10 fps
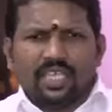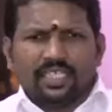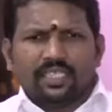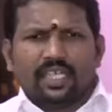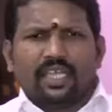
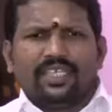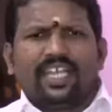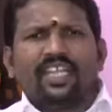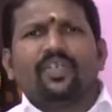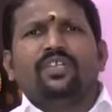இந்த
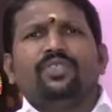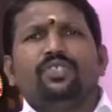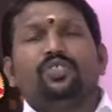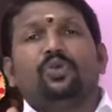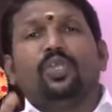இறைவன்
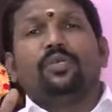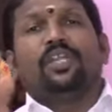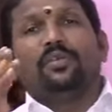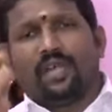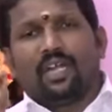வந்து ஜோதி
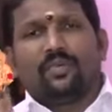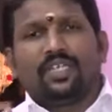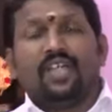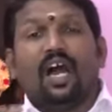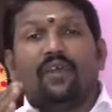
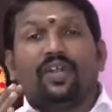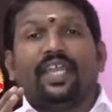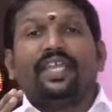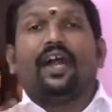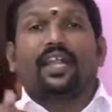வடிவானவன்
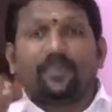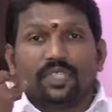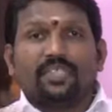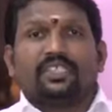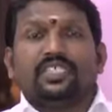அவனை
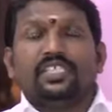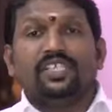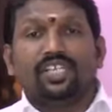அடைவதற்கு